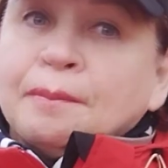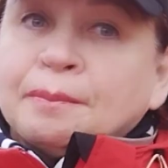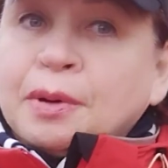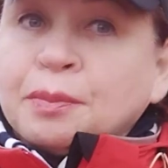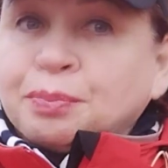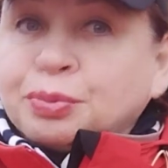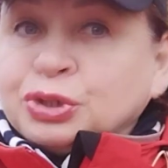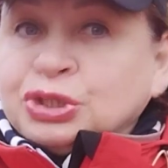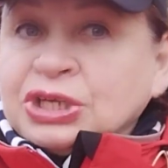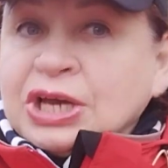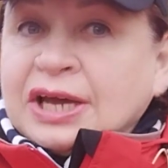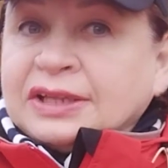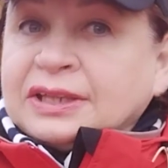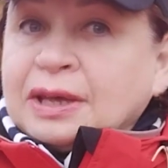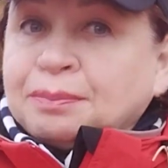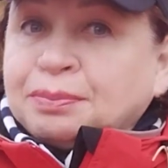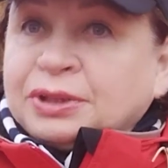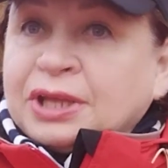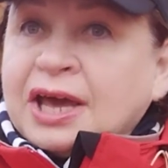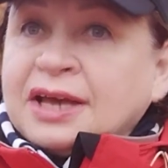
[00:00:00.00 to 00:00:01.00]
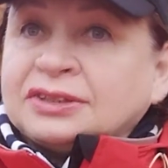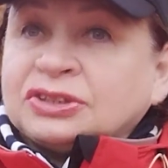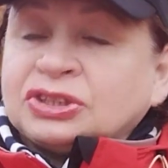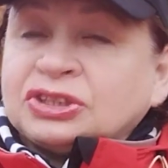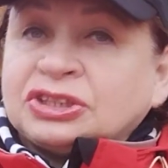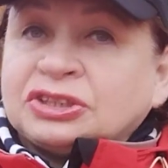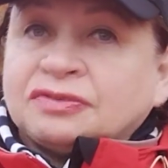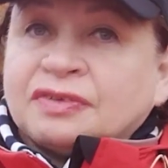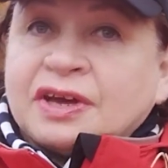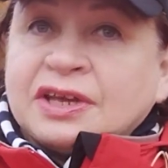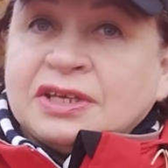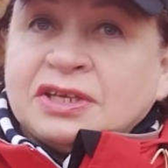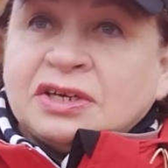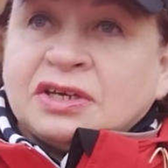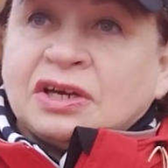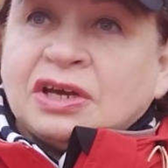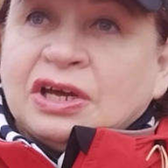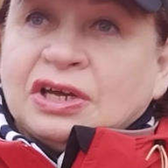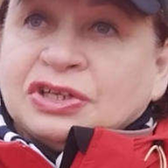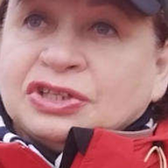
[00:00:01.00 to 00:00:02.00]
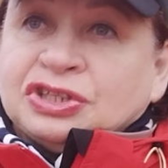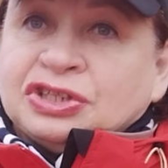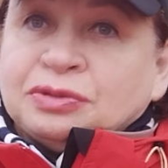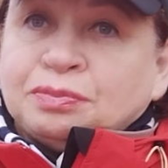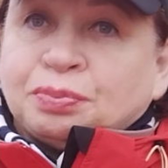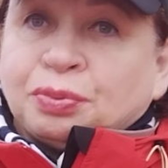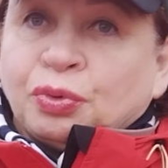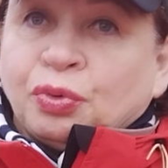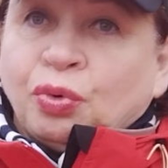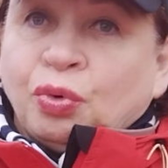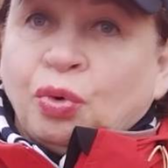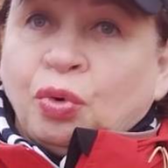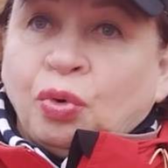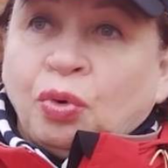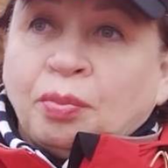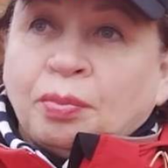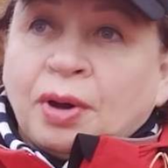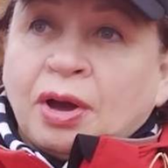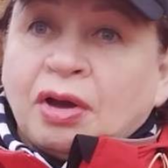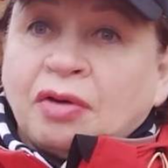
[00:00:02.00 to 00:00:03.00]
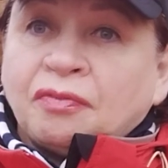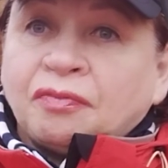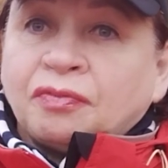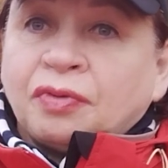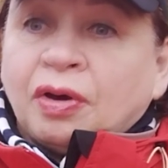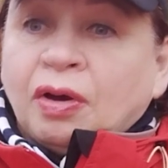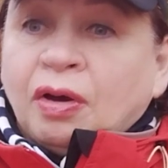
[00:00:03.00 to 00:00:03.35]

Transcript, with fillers: по пути адаптации своих дипломов,